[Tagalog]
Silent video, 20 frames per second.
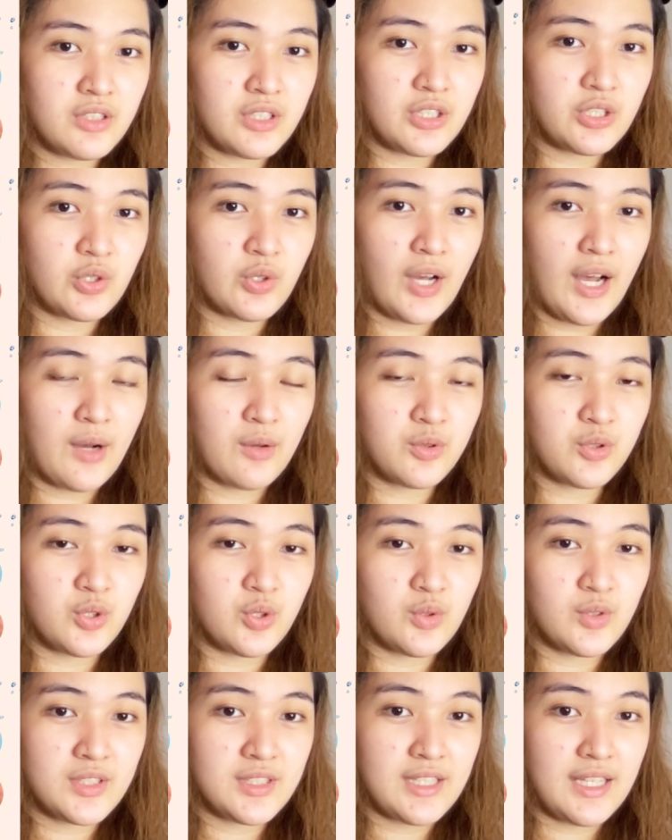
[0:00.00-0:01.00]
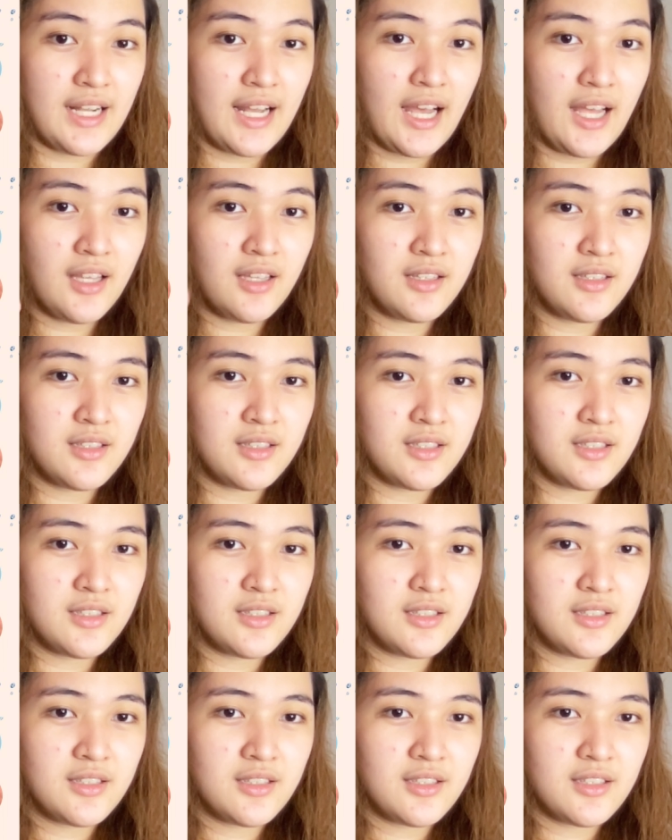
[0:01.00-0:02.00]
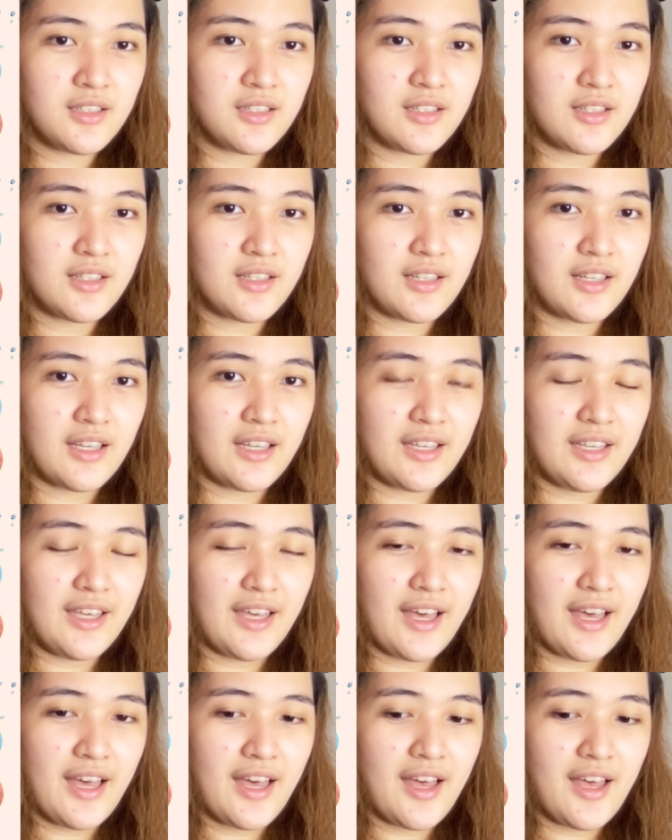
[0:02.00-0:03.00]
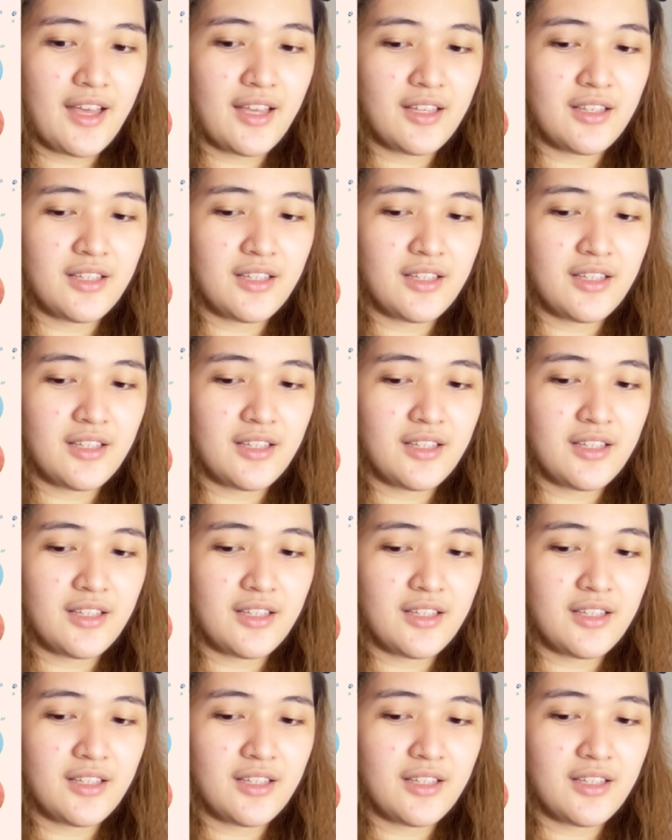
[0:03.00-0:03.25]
Yung how to use nila. Ayan.